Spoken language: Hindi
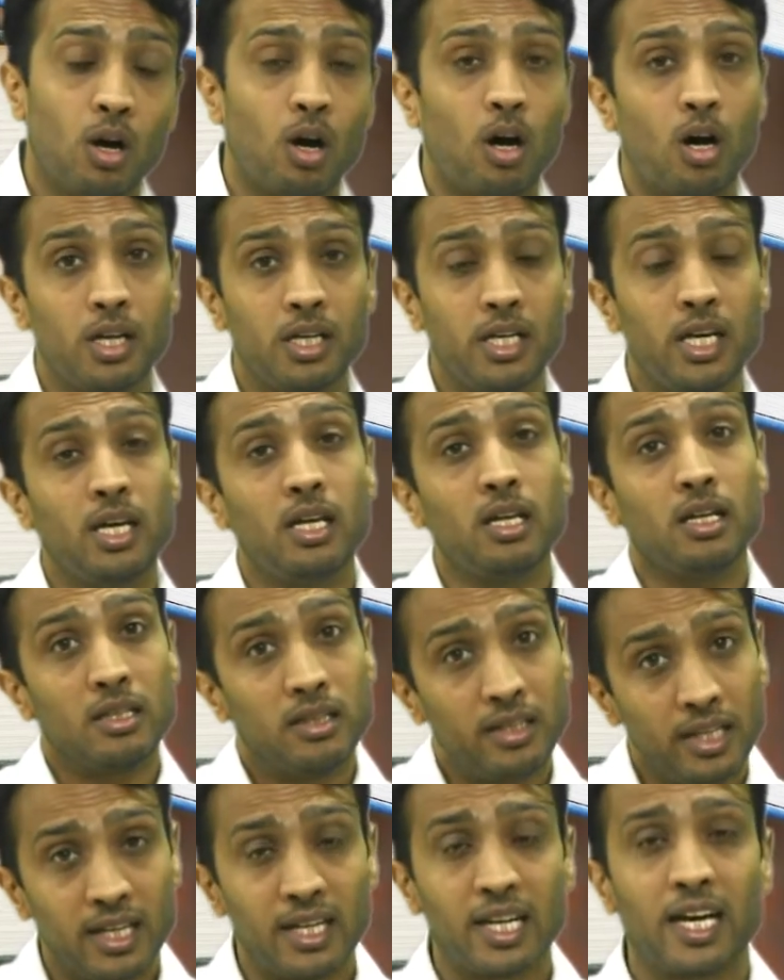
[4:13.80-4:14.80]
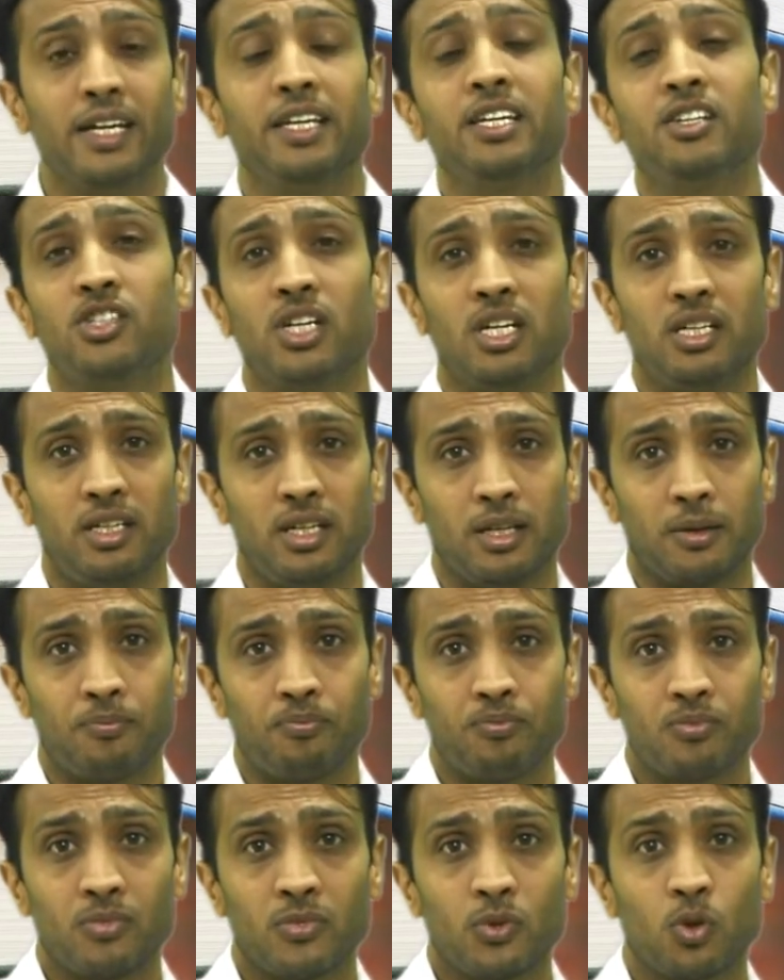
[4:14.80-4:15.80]
और ये देना ही चाहिए
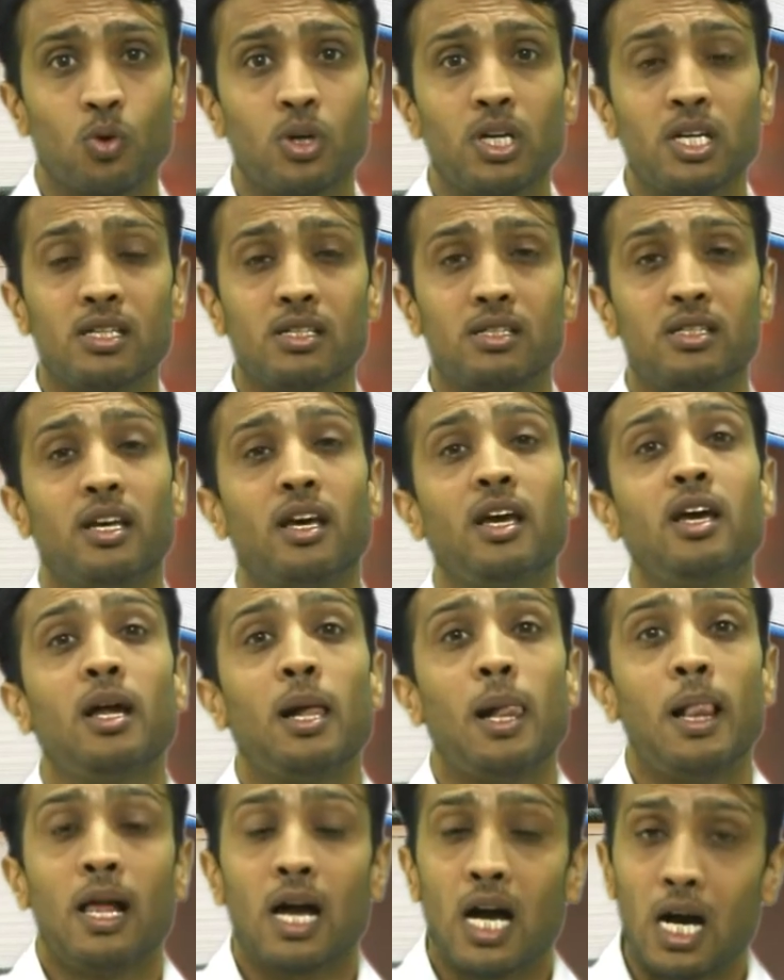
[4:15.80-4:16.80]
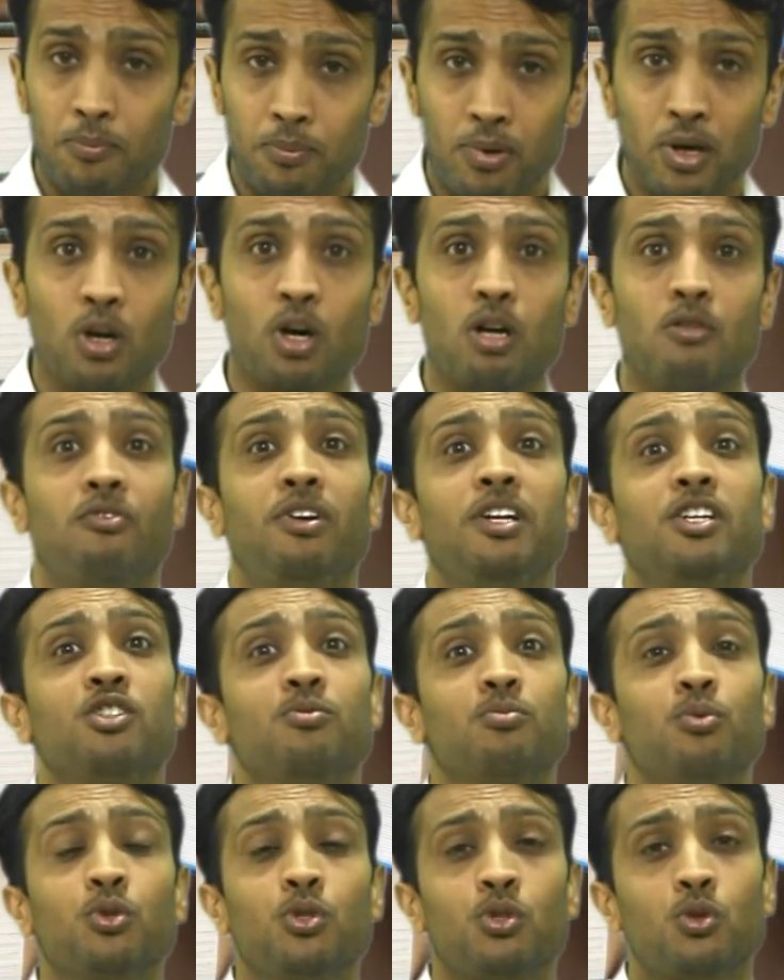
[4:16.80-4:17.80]
क्योंकि इससे आपका कॉन्फिडेंस
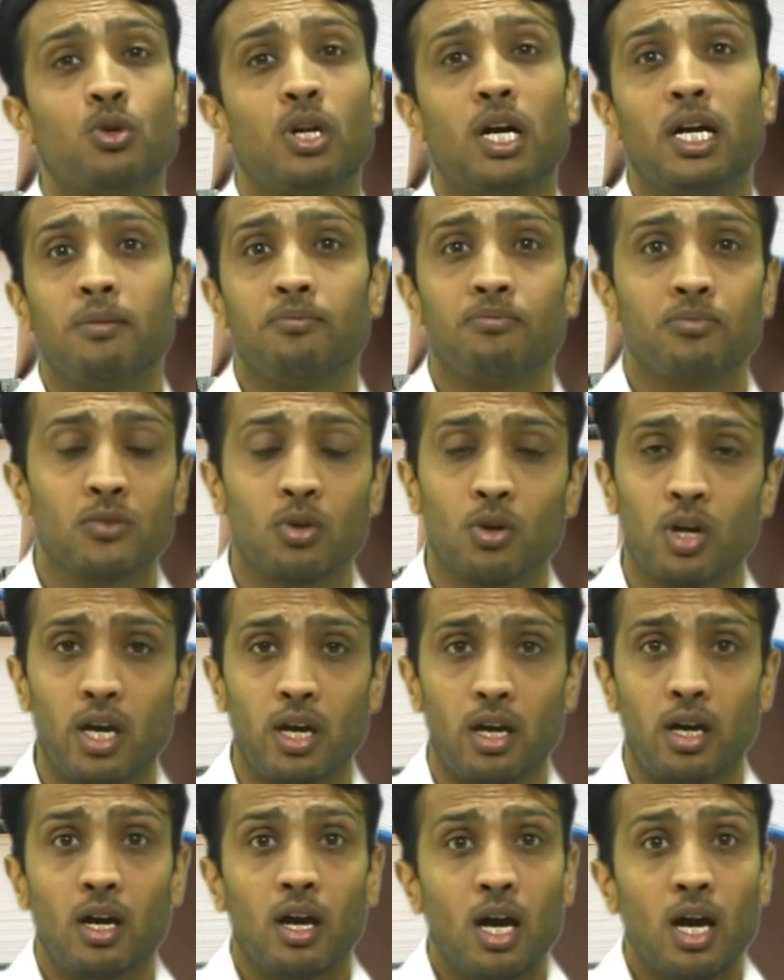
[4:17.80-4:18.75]
बूस्ट हो रहा है ओके okay,